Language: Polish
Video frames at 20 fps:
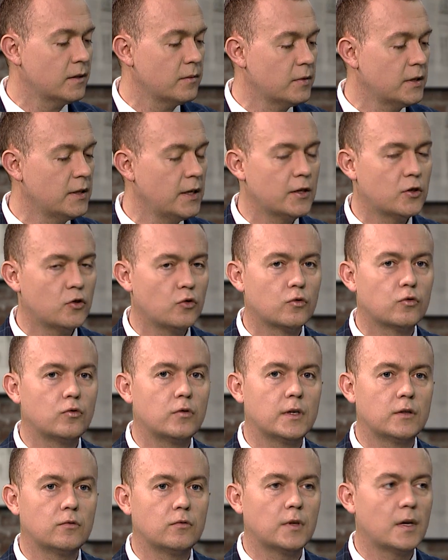tym zdjęciu,
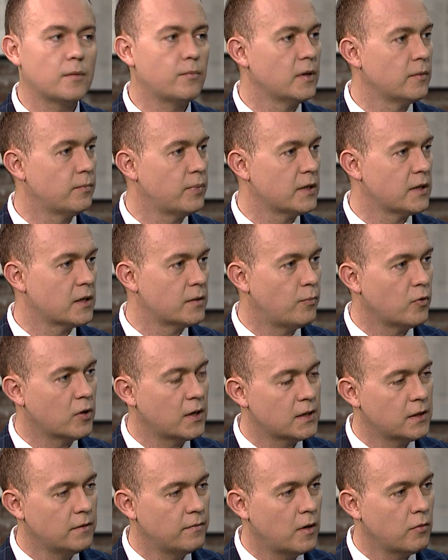które tutaj pan prezes
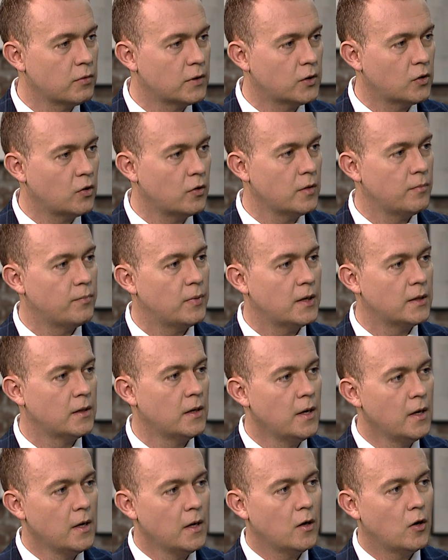pokazywał, stoi pan
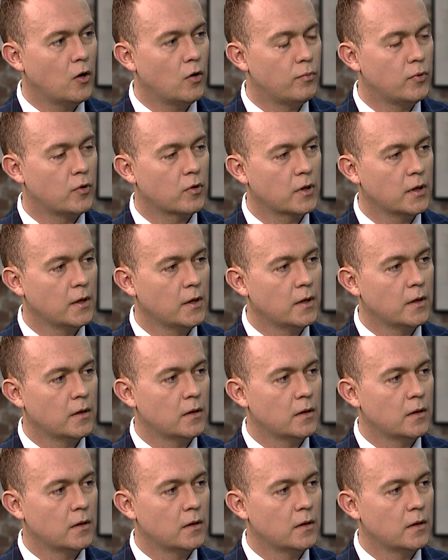obok